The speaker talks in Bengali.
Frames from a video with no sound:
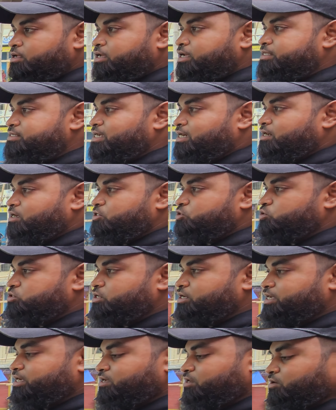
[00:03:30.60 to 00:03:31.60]
এই চাকাটা
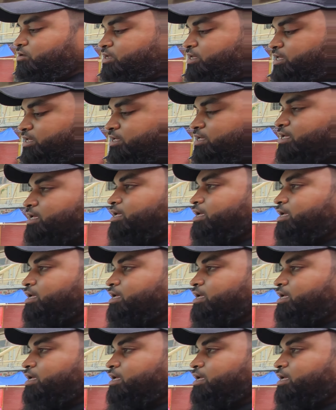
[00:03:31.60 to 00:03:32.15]
সোজা হয়ে গেল হ্যাঁ